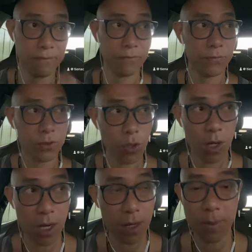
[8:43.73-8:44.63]
vừa rồi
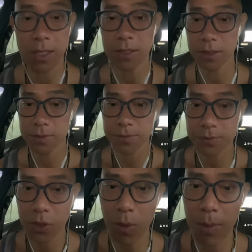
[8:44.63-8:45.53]
là nó mở cửa
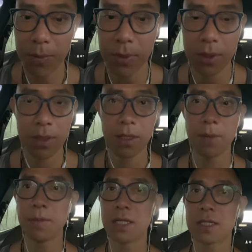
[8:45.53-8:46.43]
đúng không nó
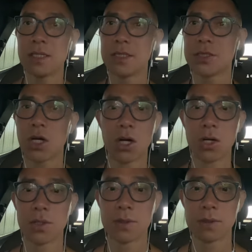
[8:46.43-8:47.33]
mở cửa cho